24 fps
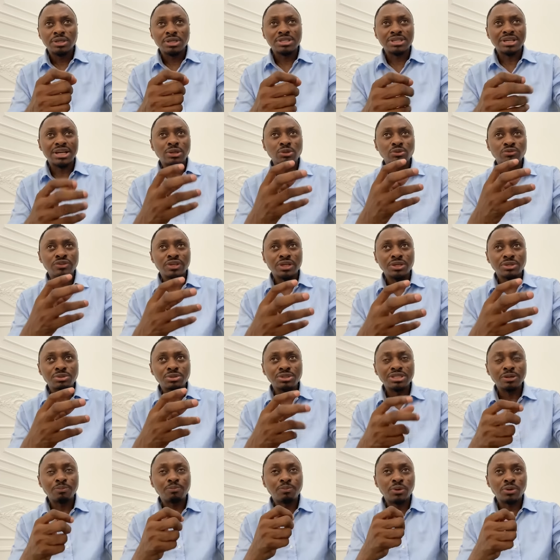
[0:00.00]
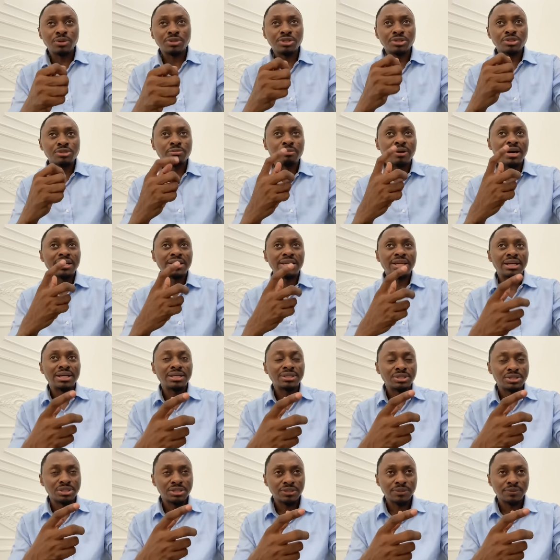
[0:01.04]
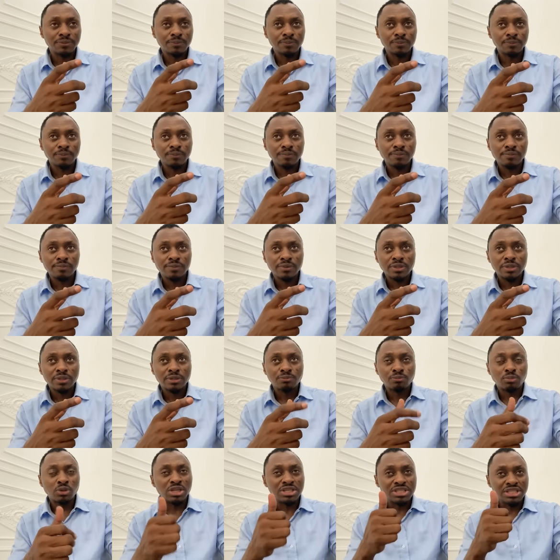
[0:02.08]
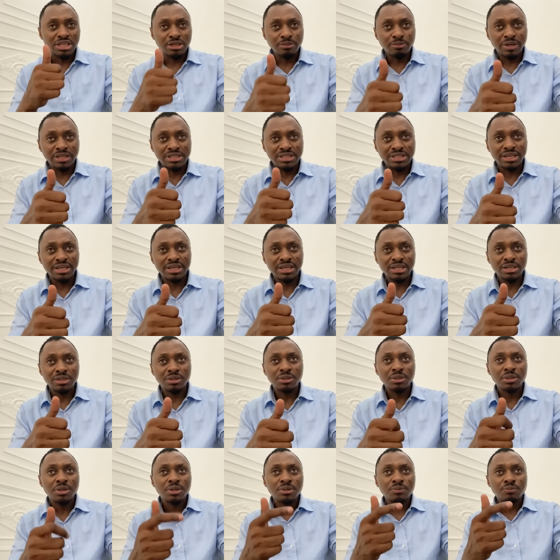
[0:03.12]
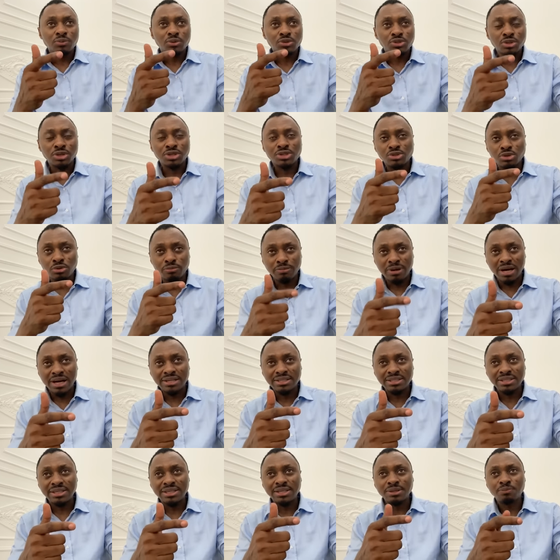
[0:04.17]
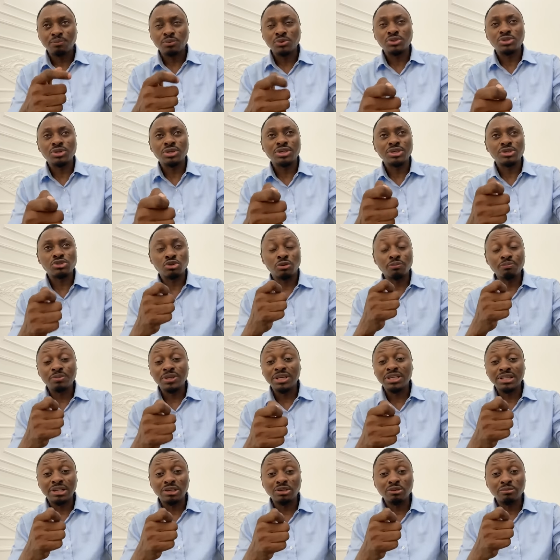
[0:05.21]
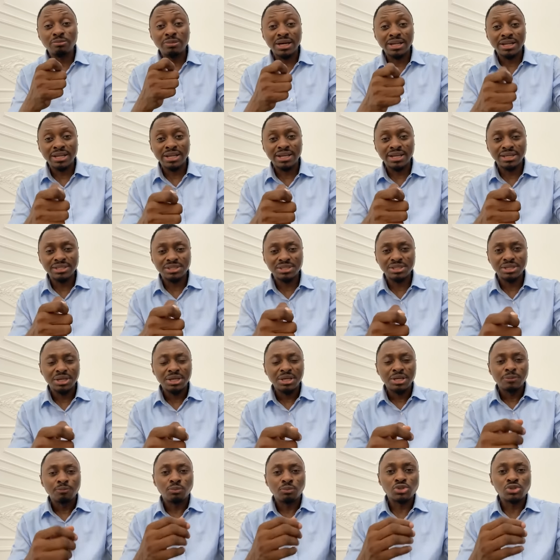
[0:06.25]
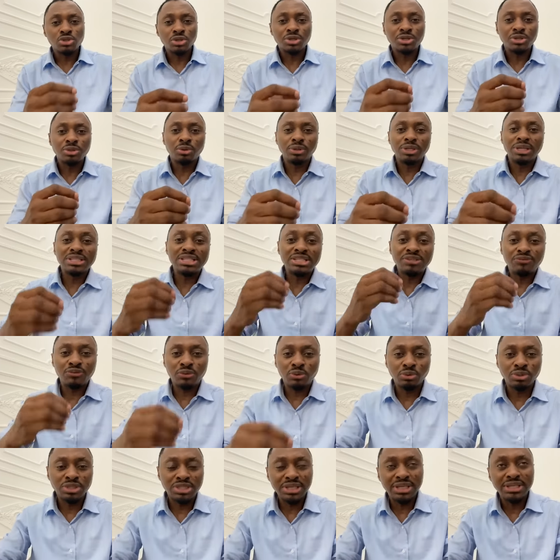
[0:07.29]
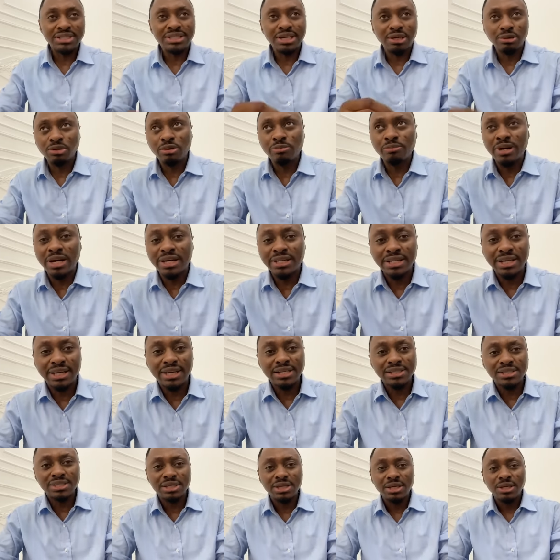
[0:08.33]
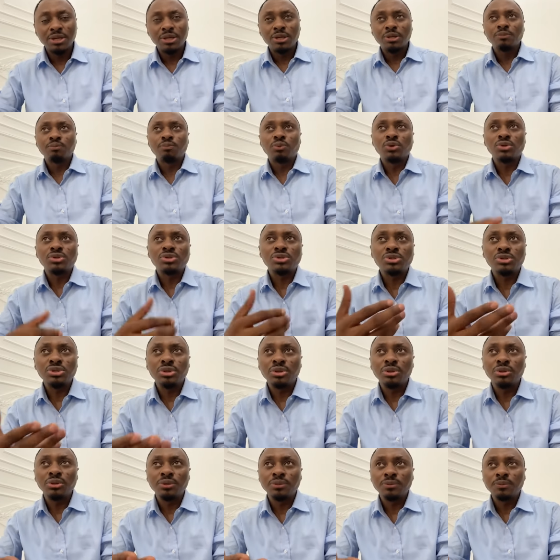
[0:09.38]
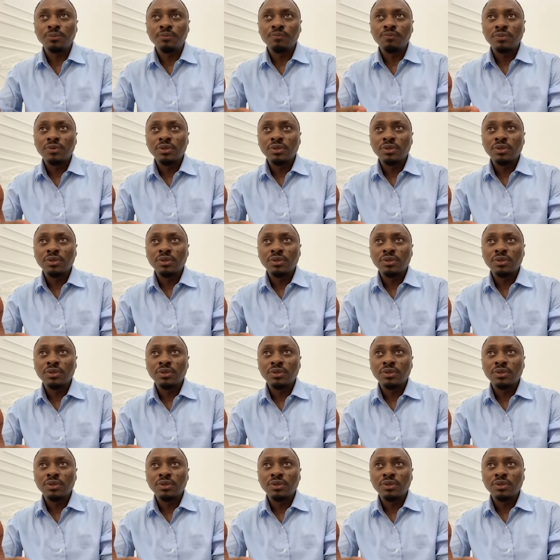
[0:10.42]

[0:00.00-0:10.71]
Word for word: ce sera l'ouverture des portes du mariage. Pour les célibataires, pour ceux qui sont mariés, pour ceux qui sont bien dans leur mariage, pour ceux qui ont des difficultés dans leur mariage, pour ceux